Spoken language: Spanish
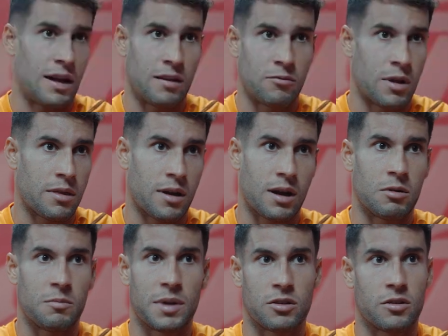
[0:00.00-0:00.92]
una vez
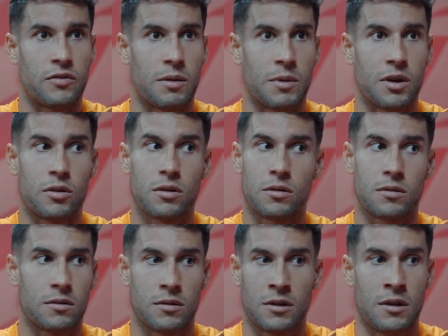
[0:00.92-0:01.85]
acabó el partido
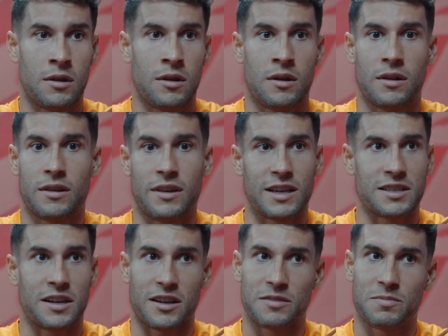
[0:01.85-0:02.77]
Flamengo, ya
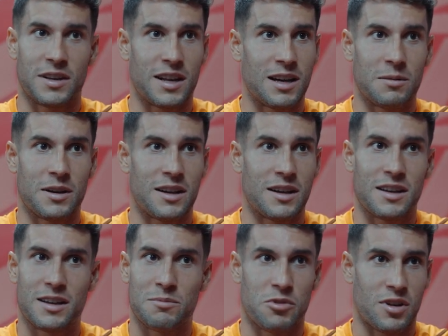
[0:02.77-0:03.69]
se
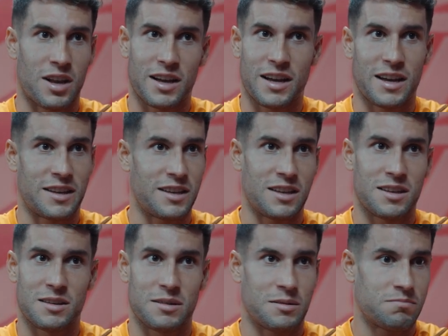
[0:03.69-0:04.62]
respiraba por la
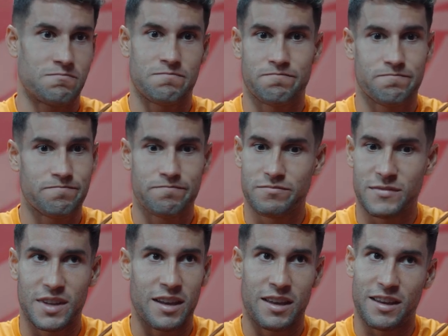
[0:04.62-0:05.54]
calle,
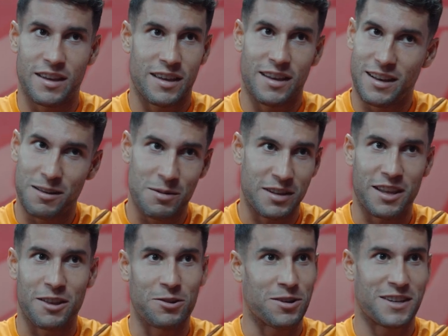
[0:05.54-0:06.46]
eh,
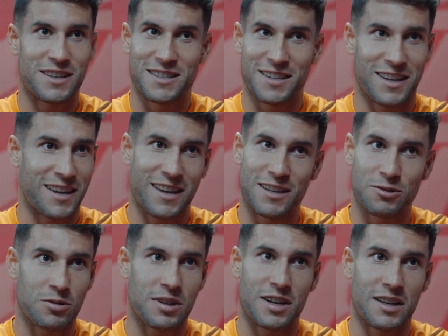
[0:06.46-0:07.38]
Libertadores, que es
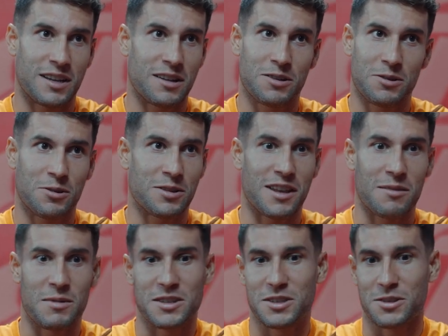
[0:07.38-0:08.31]
otra, otra
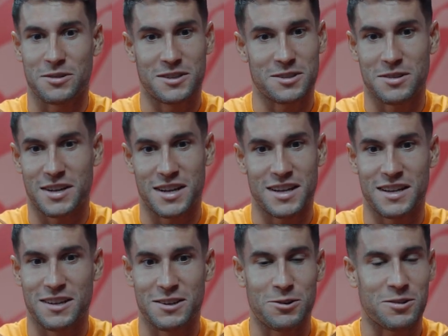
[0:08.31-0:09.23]
dimensión, es
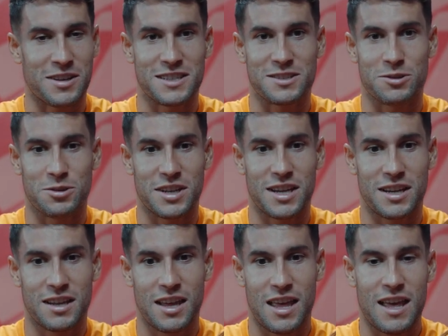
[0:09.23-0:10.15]
otra, otra historia.
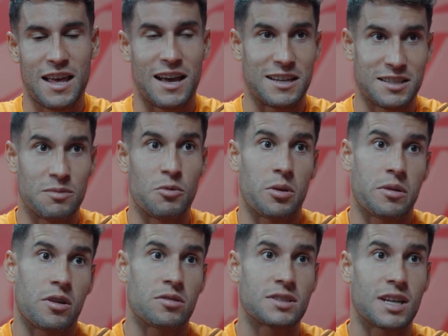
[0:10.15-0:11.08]
Así me lo
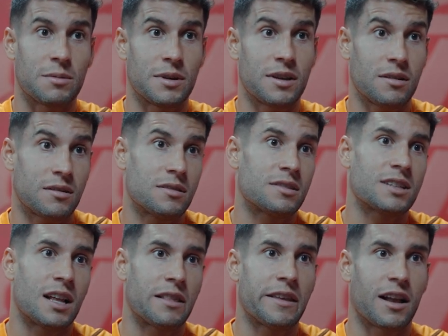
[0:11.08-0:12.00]
hicieron saber,
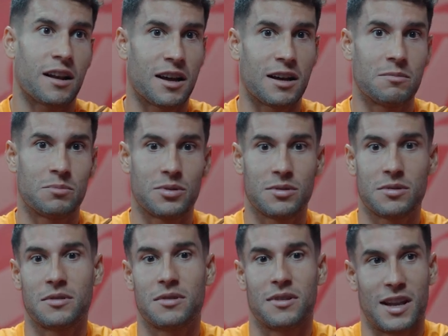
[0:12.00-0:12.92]
salté al
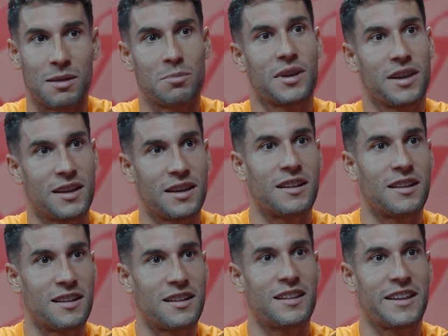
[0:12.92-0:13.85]
campo, la
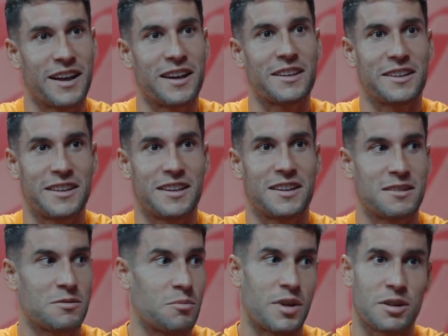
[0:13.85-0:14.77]
piel de
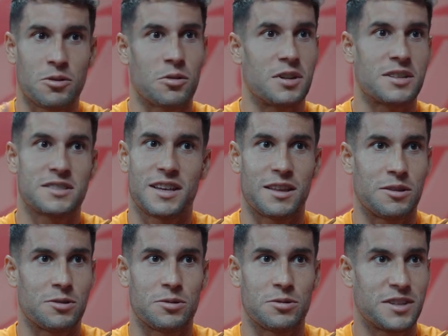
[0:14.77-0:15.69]
gallina, ver todo el
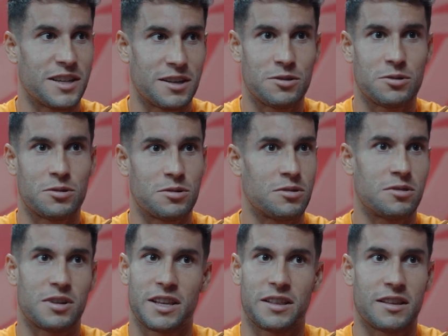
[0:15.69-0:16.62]
estadio
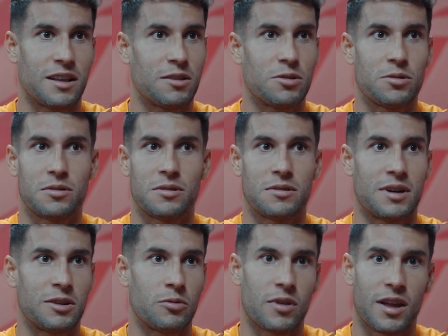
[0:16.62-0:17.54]
lleno, gritando,
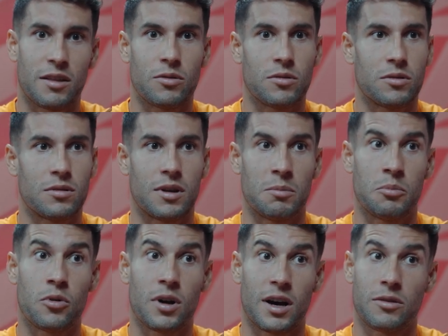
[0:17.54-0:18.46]
ayudando,
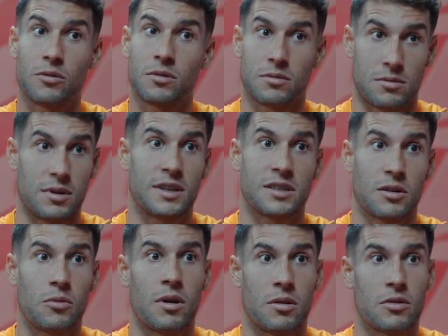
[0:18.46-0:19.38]
empujando, ese
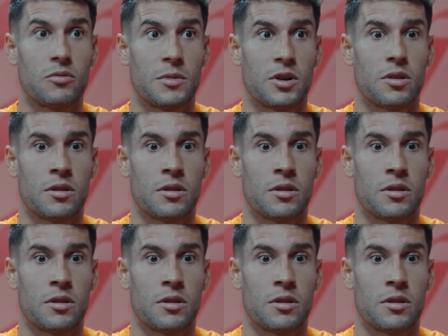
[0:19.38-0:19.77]
jugador número